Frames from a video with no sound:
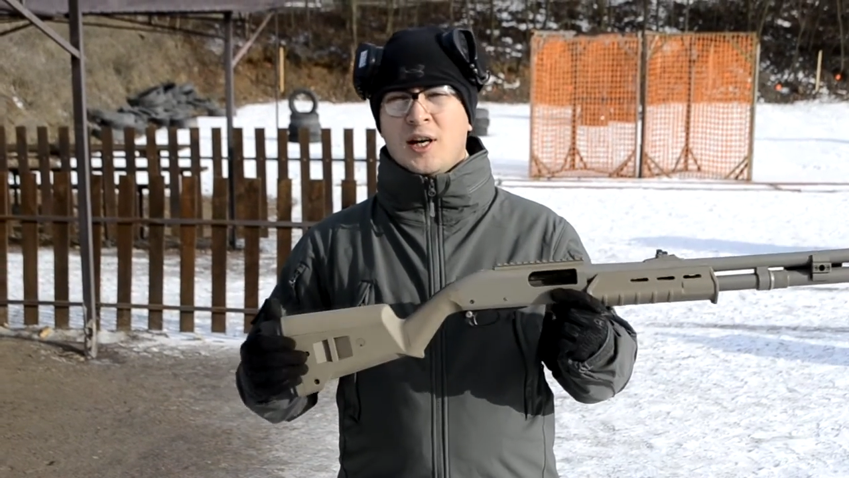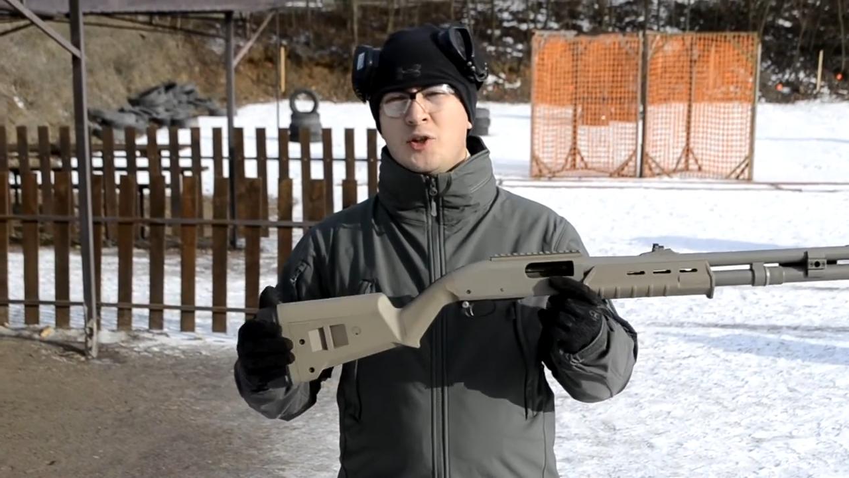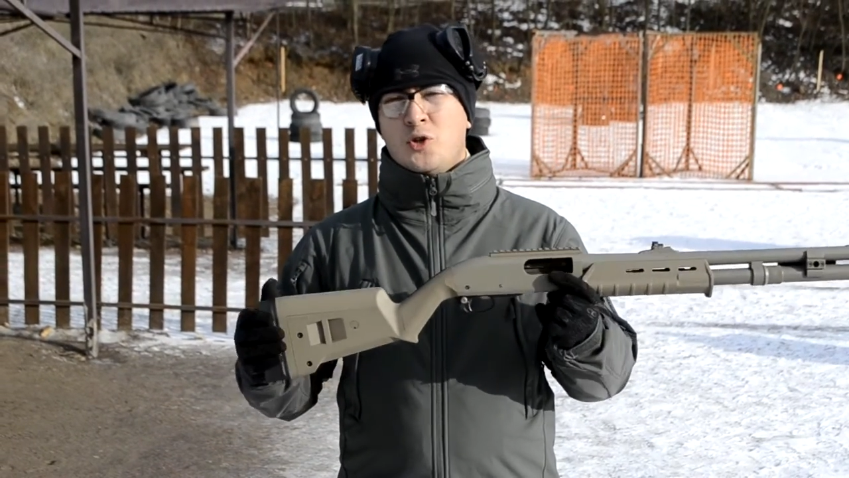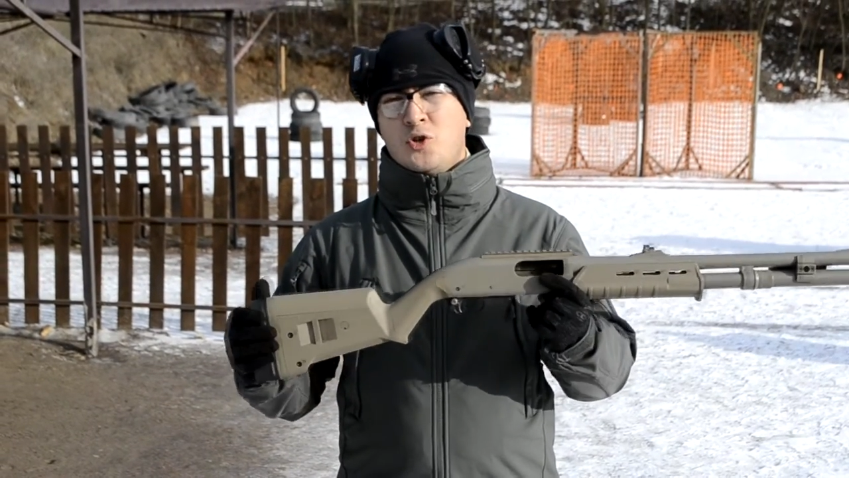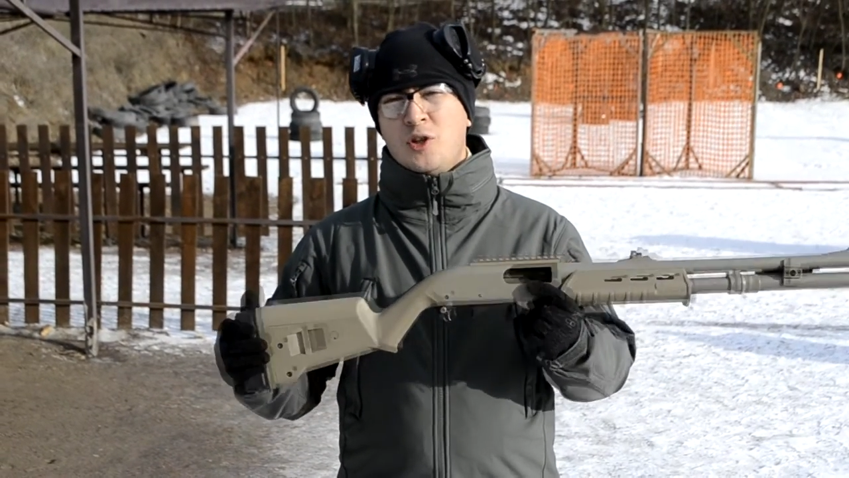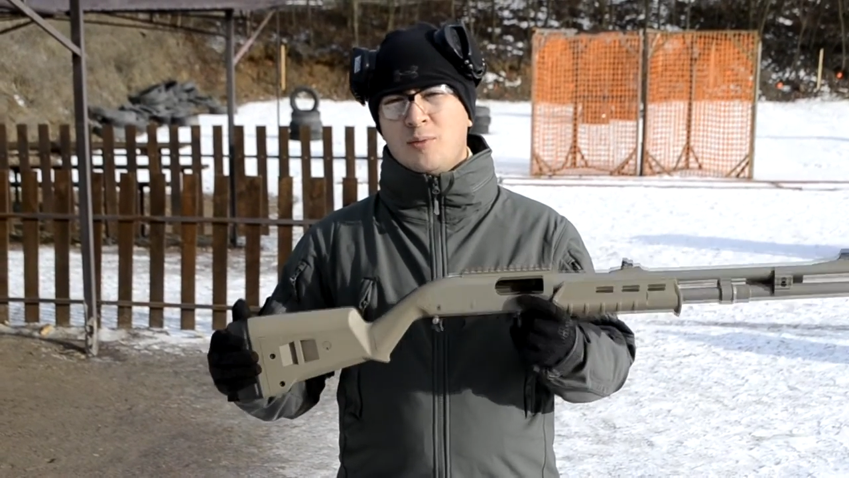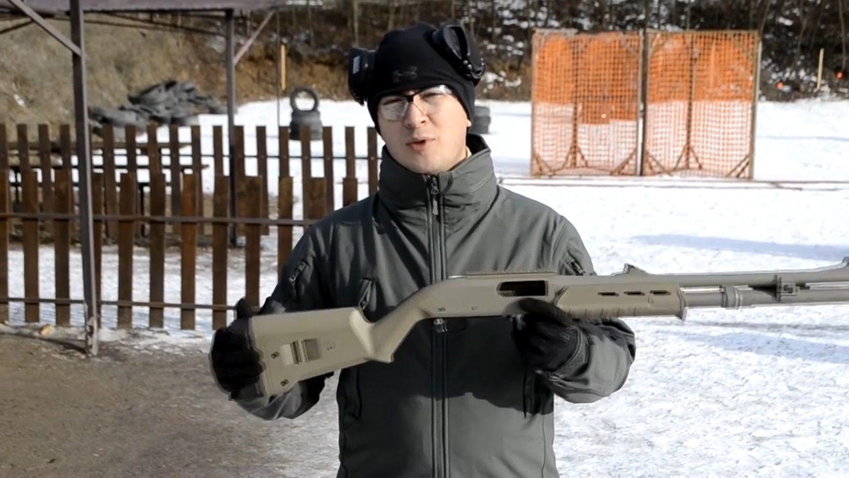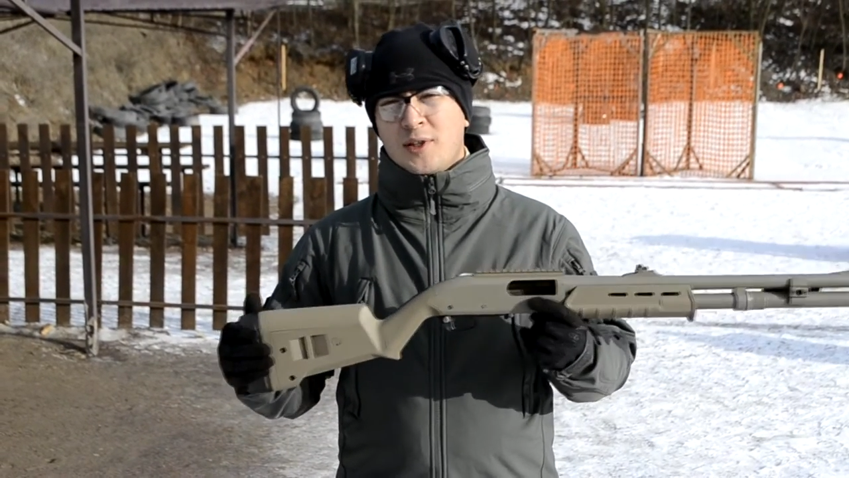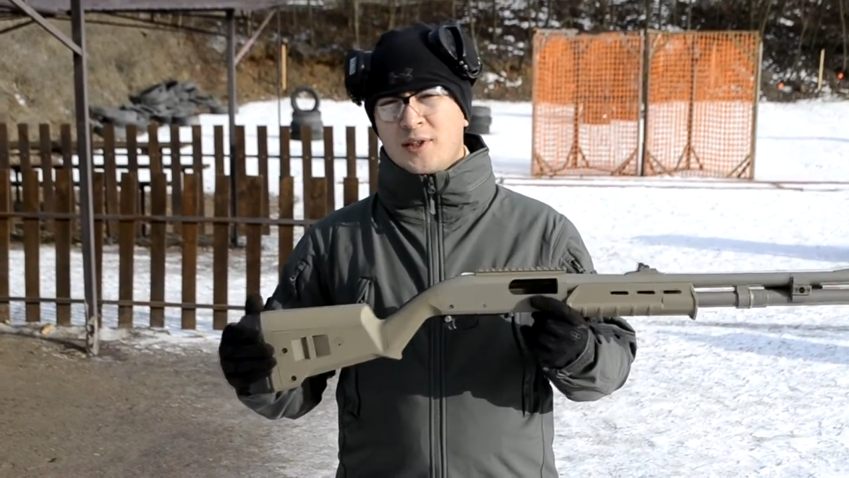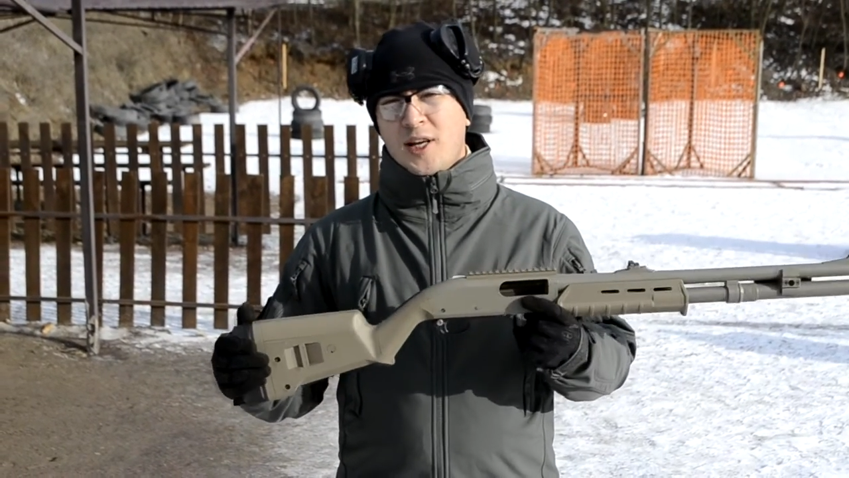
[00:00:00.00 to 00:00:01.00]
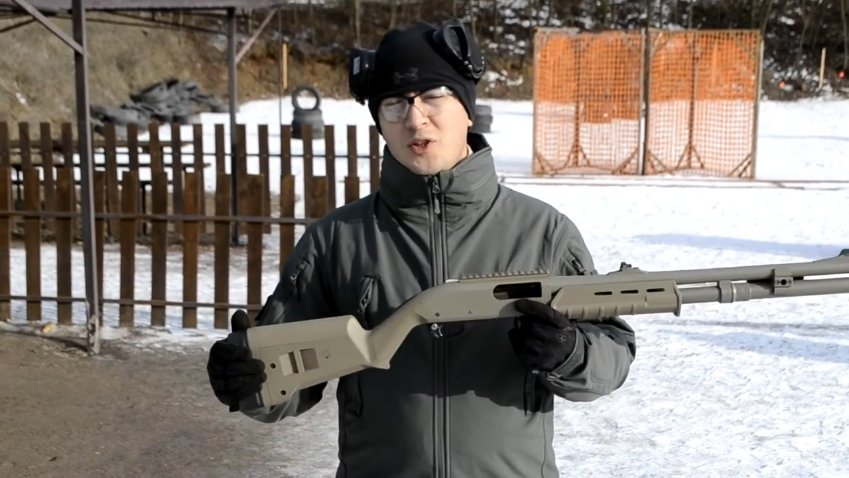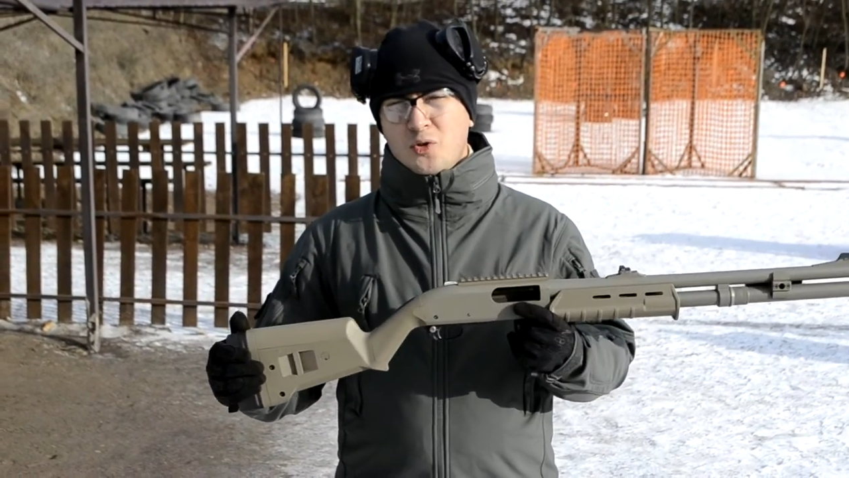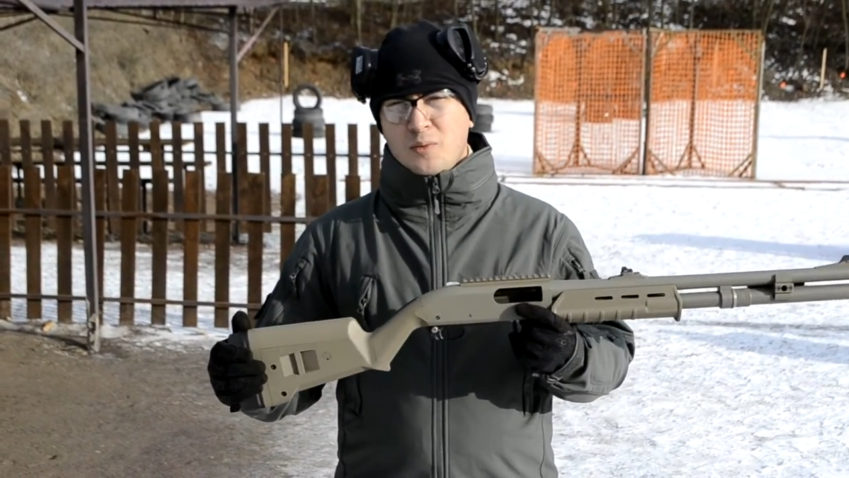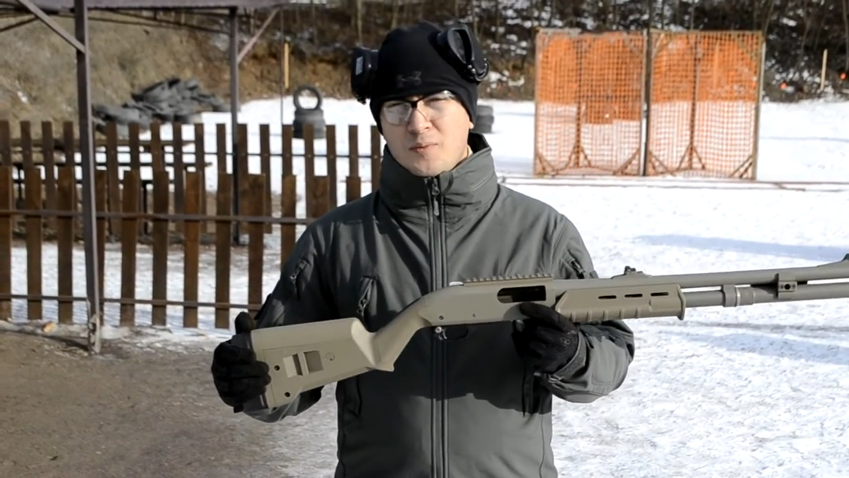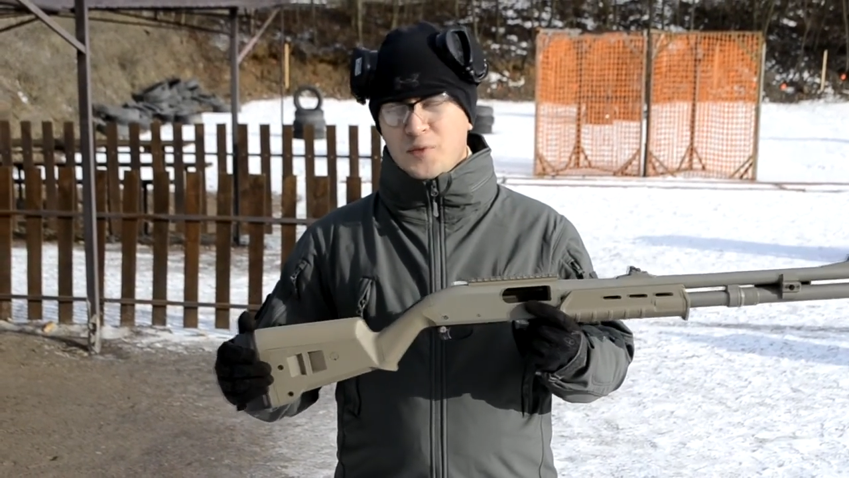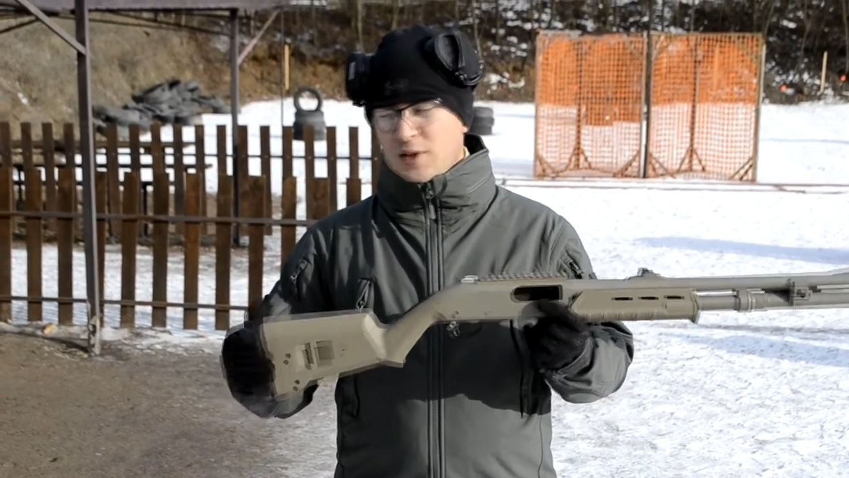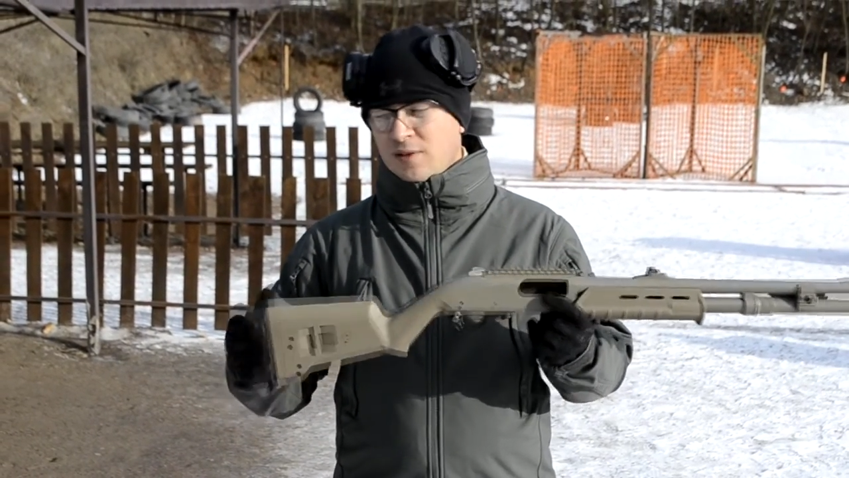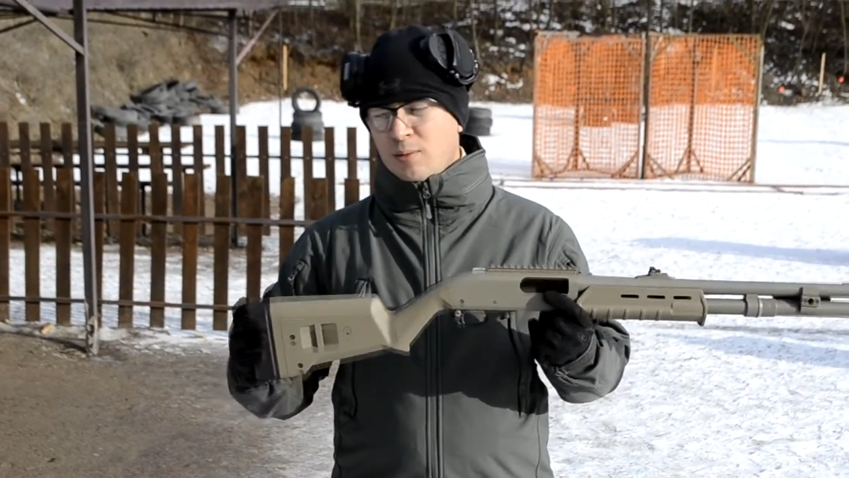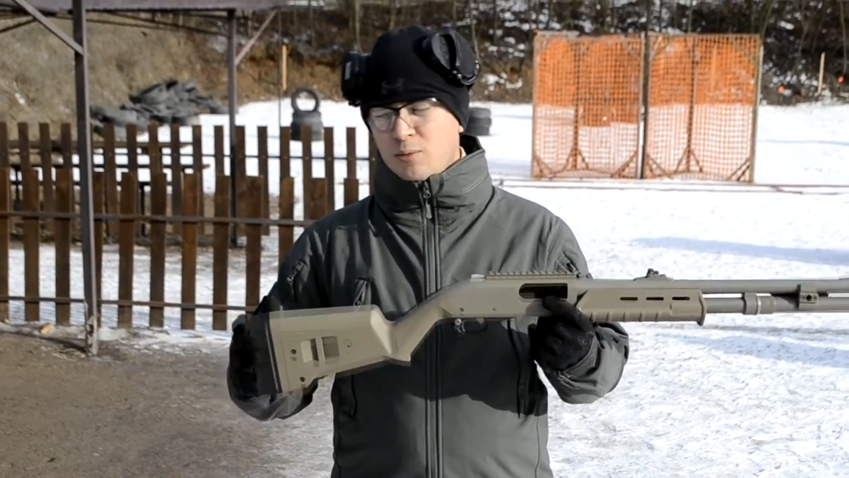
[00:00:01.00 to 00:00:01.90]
ощутимую отдачу и вам